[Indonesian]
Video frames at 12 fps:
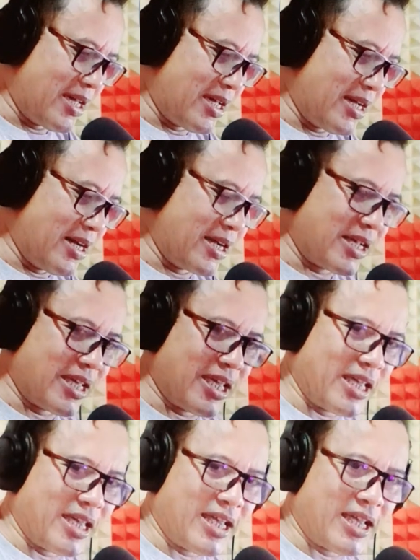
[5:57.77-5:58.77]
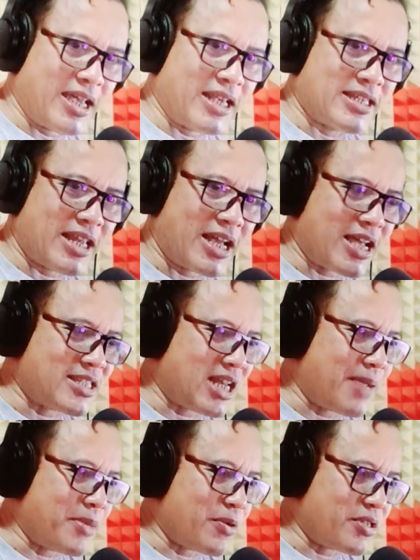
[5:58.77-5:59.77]
Oke, silakan
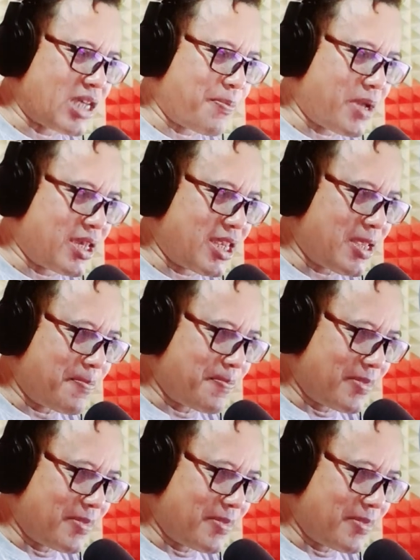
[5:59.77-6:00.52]
salamnya untuk siapa nih?